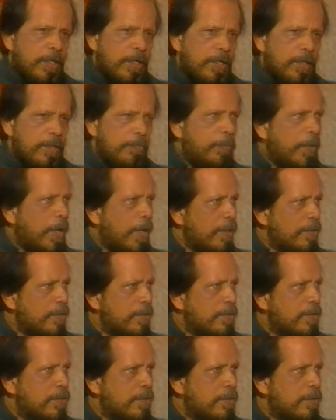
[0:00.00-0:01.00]
Ah,
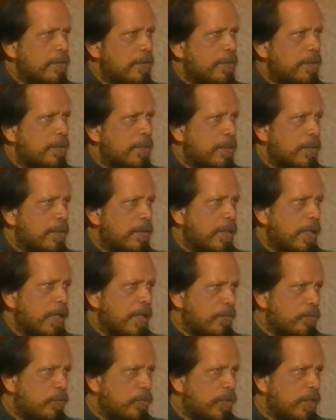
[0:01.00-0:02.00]
paz, paz,
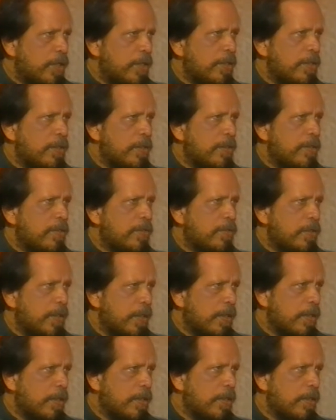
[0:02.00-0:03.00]
armonía,
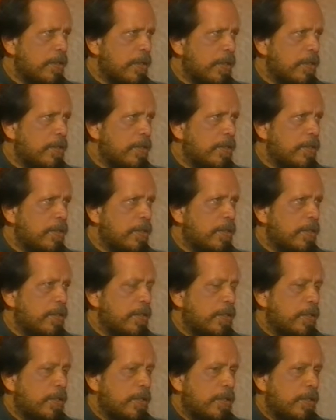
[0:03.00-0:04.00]
tranquilidad
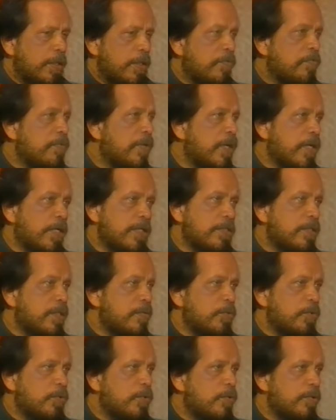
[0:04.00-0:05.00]
y viajes
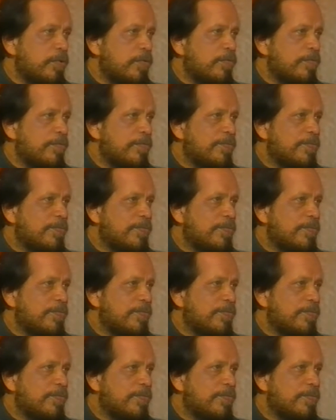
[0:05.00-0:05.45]
del mundo.